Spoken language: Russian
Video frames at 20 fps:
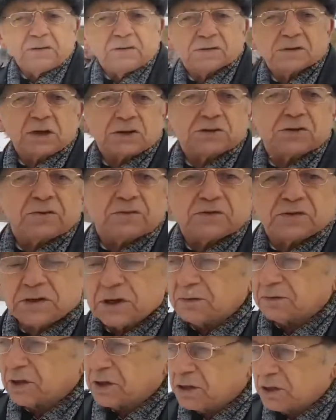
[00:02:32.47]
значит,
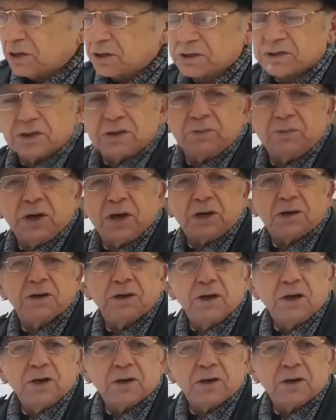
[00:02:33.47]
все владельцы имели